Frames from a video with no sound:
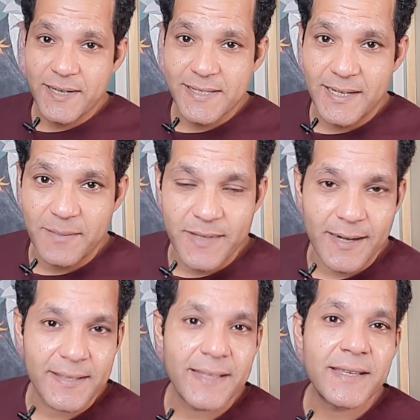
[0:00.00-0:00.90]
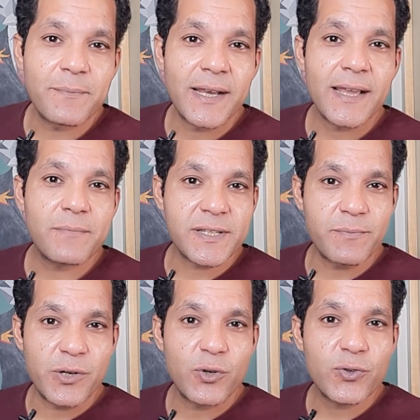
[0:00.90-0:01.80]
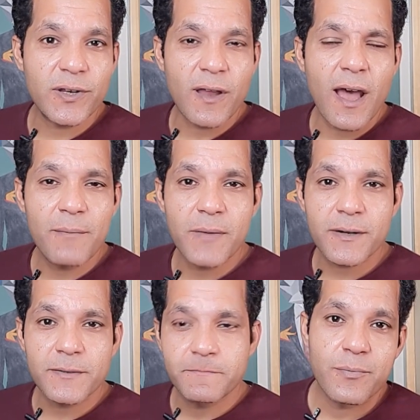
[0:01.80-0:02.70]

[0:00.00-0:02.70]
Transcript: الناس اللي بترتدي ملابس باللون الأحمر